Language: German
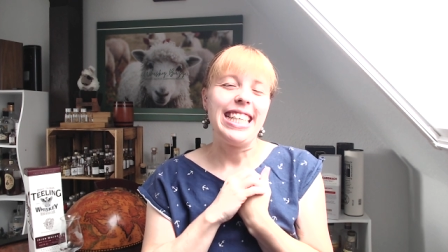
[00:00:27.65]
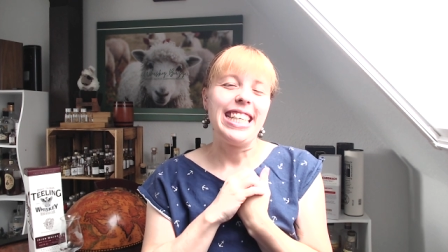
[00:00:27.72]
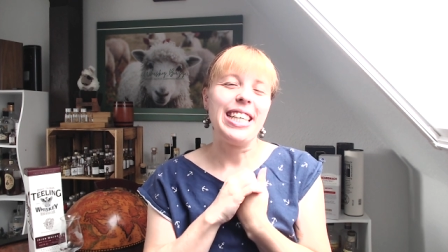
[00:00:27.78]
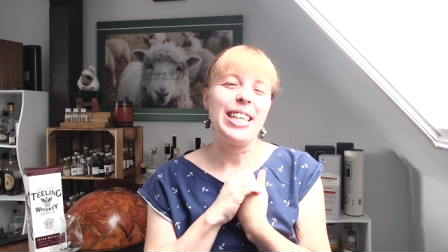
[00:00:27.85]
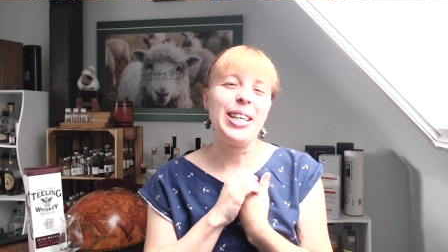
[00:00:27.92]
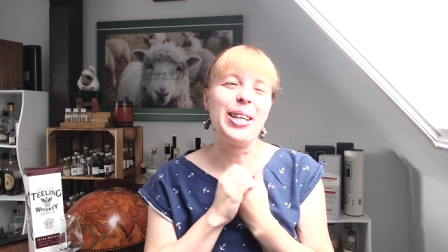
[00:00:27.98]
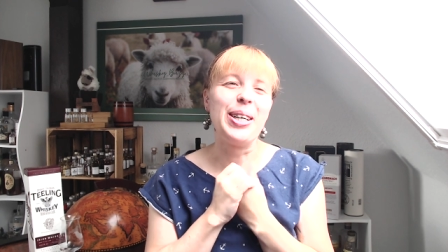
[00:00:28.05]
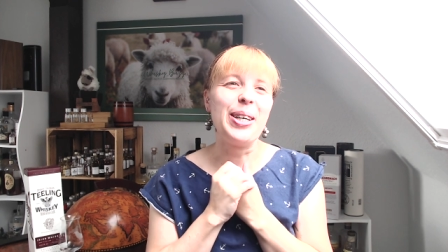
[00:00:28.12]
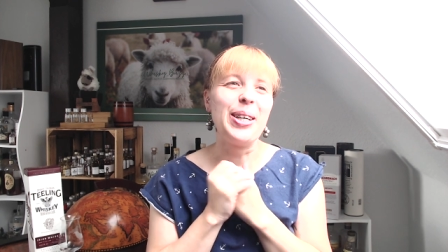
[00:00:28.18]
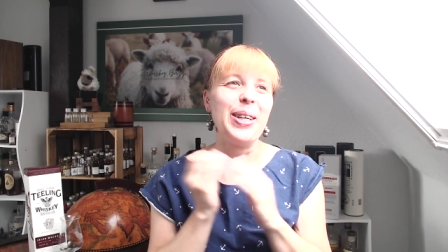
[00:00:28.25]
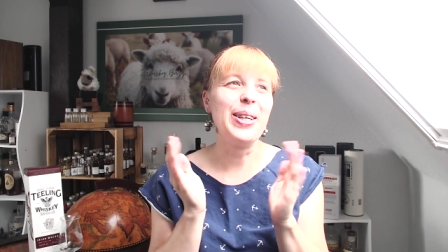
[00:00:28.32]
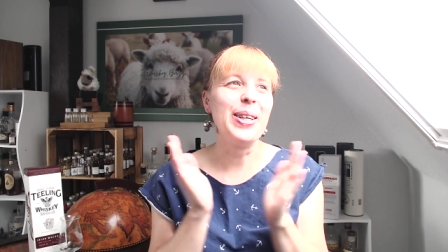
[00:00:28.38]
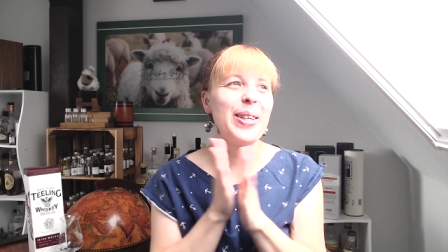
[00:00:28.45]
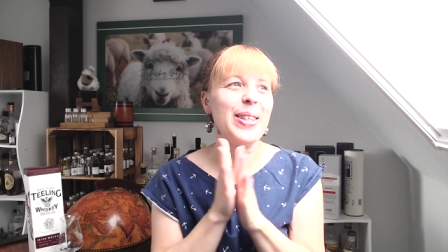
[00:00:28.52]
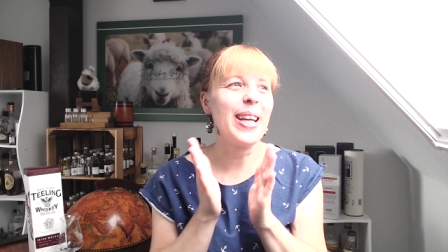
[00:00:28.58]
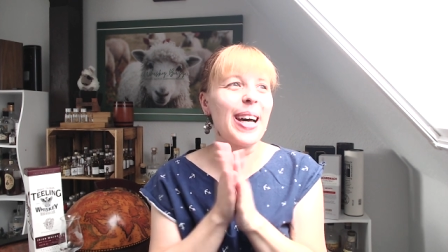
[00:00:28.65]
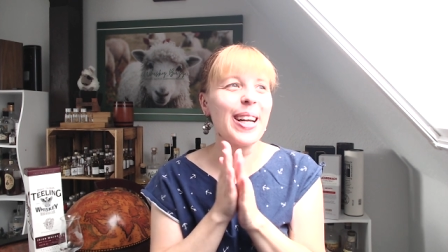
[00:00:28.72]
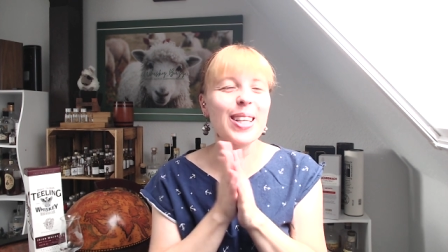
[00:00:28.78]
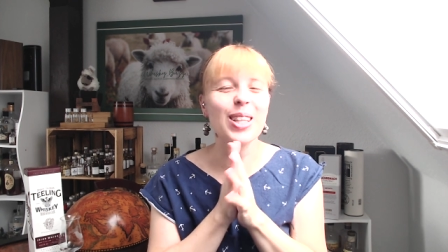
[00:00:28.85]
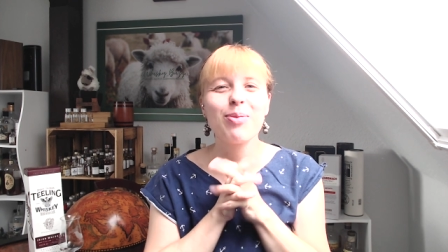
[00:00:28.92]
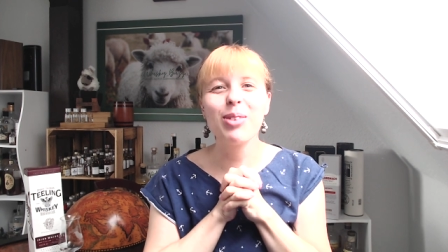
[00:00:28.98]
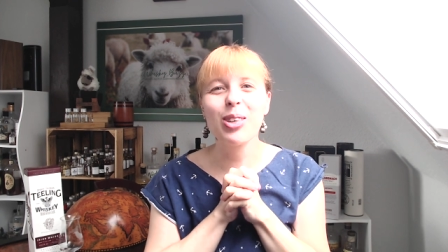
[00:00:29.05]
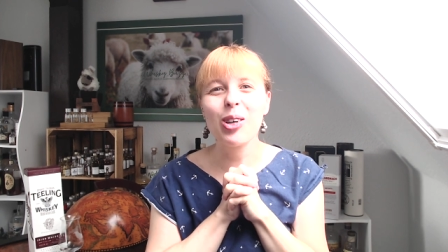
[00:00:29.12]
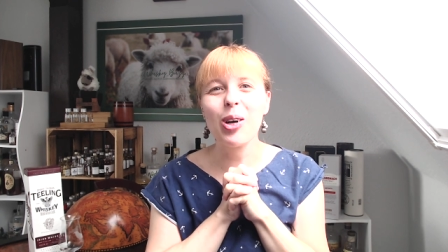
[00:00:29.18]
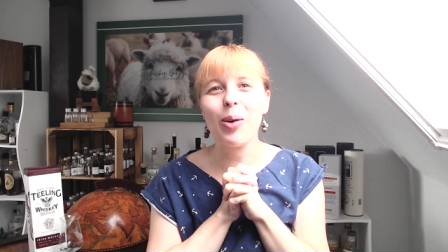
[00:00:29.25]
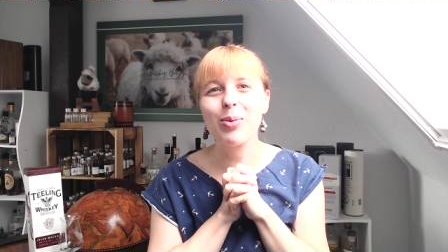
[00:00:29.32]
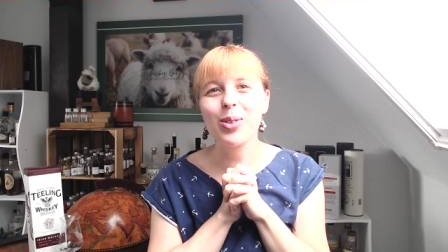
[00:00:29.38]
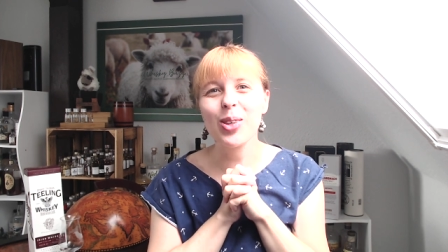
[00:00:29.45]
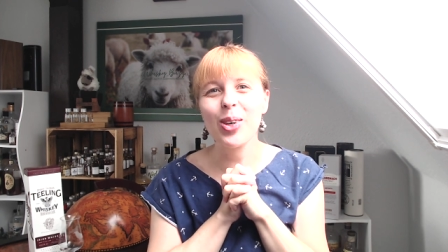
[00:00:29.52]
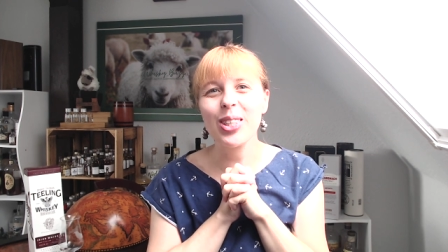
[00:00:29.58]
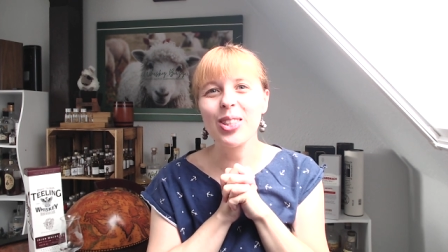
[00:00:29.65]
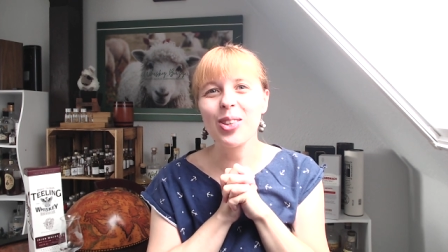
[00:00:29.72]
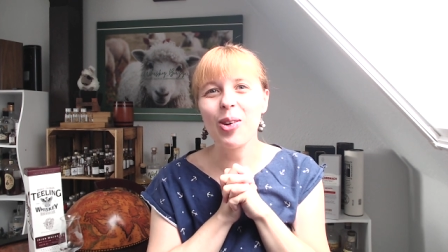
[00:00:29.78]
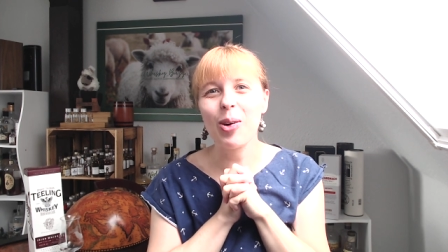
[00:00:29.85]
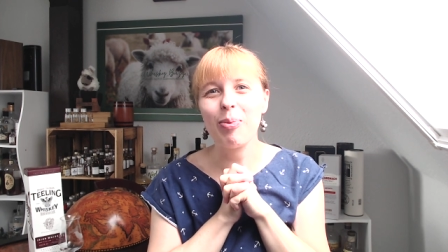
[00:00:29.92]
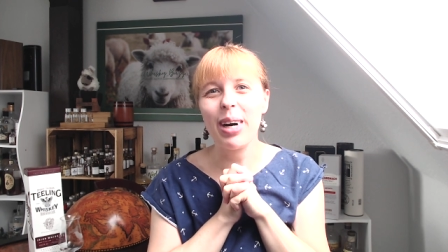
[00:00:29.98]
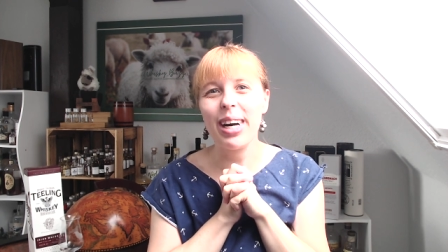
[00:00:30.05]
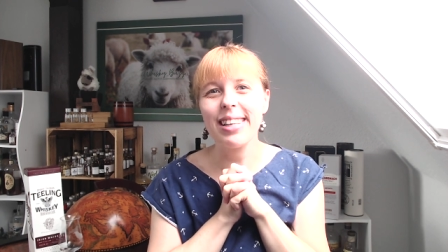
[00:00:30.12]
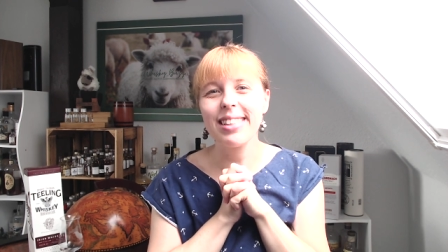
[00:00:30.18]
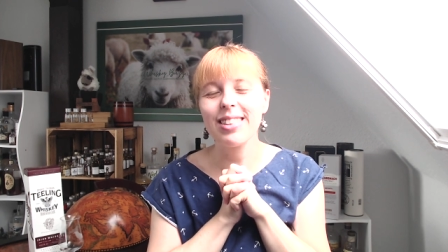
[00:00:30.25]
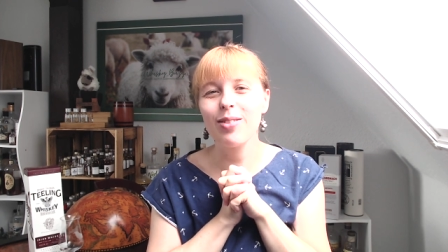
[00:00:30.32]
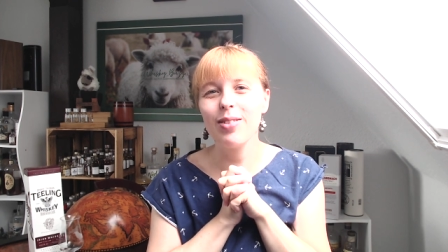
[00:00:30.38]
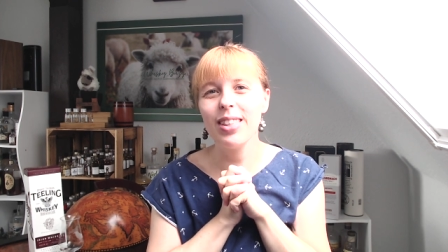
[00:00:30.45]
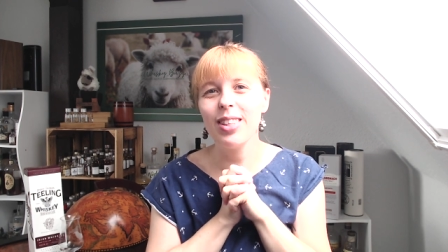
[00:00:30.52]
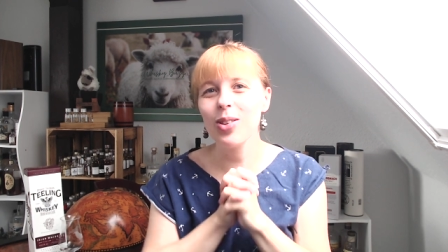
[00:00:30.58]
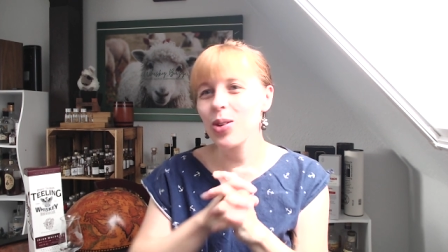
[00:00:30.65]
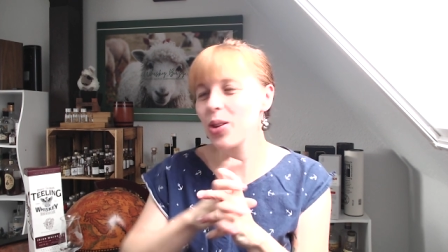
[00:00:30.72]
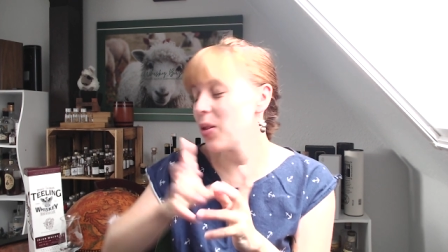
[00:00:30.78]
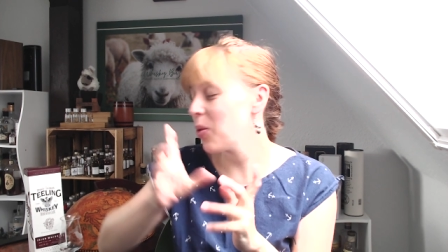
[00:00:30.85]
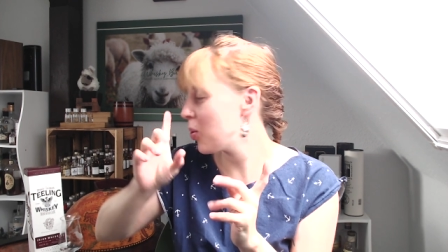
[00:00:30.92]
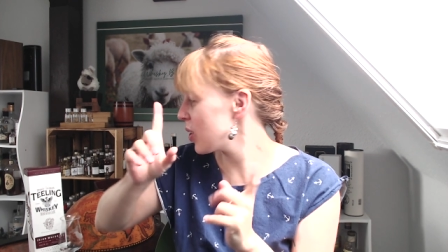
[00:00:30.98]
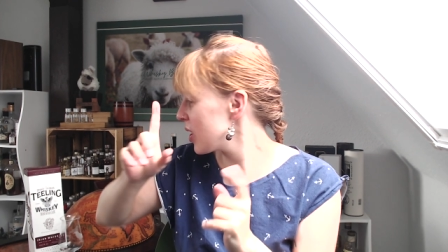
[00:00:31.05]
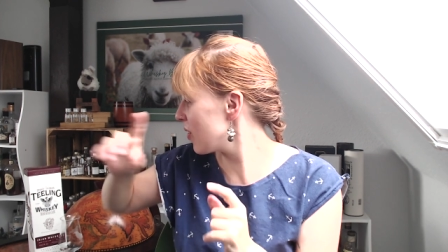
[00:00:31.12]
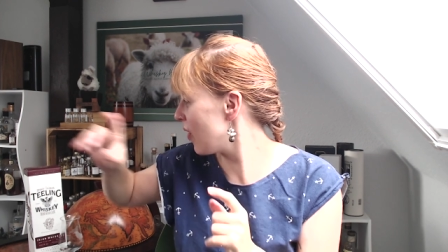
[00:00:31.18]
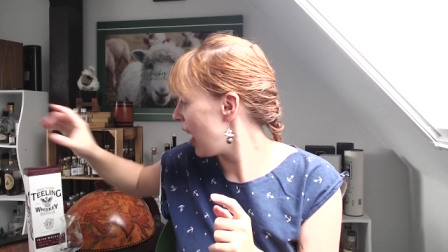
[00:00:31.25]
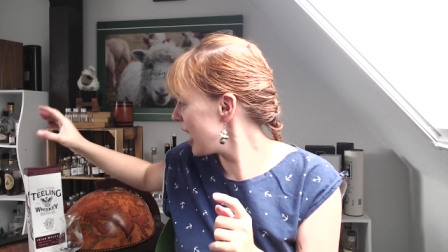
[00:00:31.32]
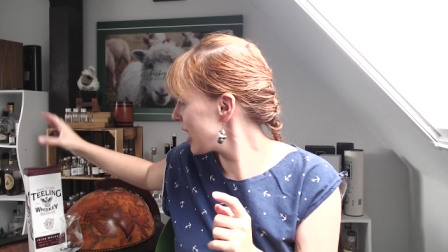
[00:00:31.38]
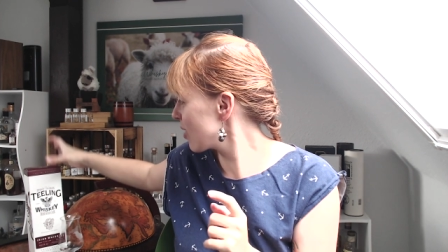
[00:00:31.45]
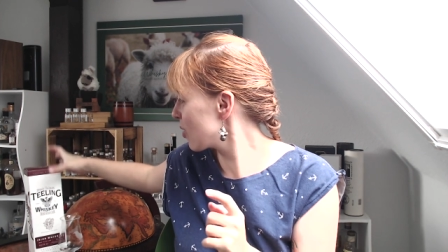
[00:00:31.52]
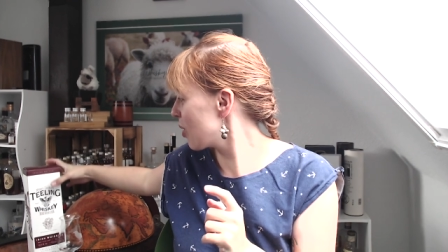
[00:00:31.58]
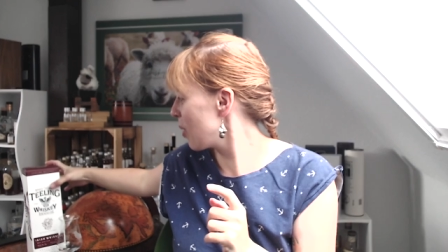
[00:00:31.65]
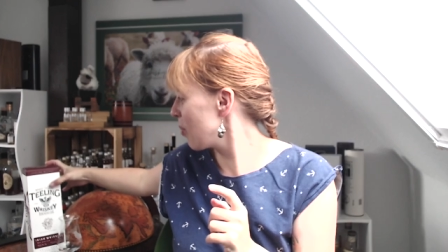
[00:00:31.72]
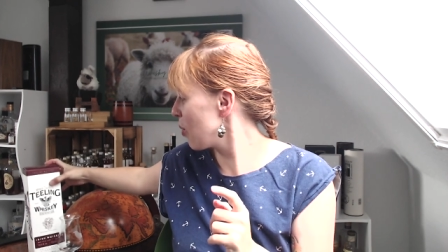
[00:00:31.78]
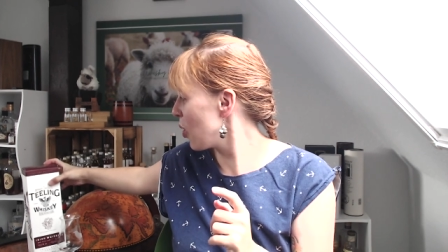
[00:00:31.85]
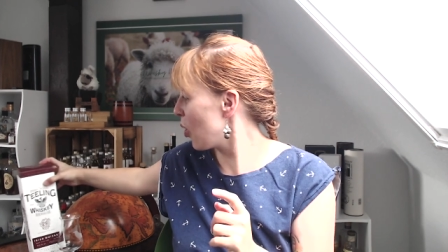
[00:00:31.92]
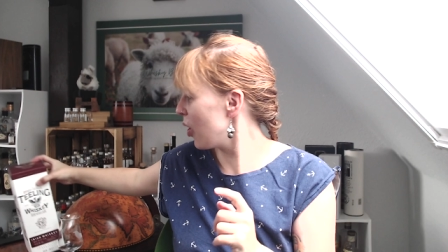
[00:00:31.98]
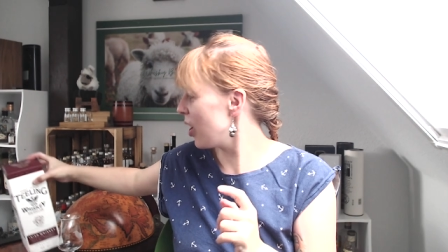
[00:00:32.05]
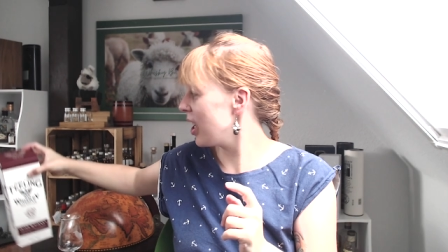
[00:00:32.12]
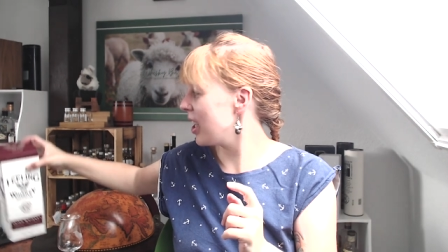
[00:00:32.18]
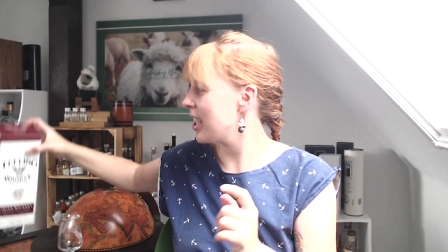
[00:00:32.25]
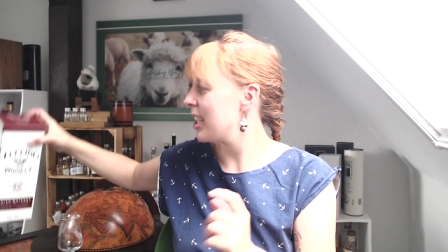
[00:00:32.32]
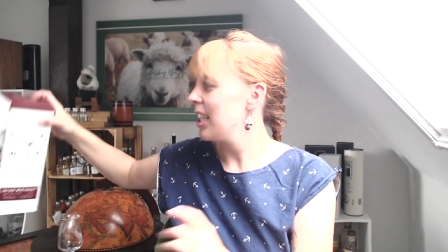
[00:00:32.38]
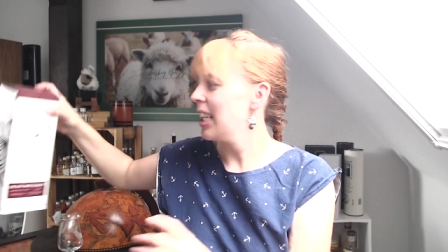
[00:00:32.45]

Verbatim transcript: äh, dachte ich mir, kommt es heute nochmal das Video und zwar zu dem neuen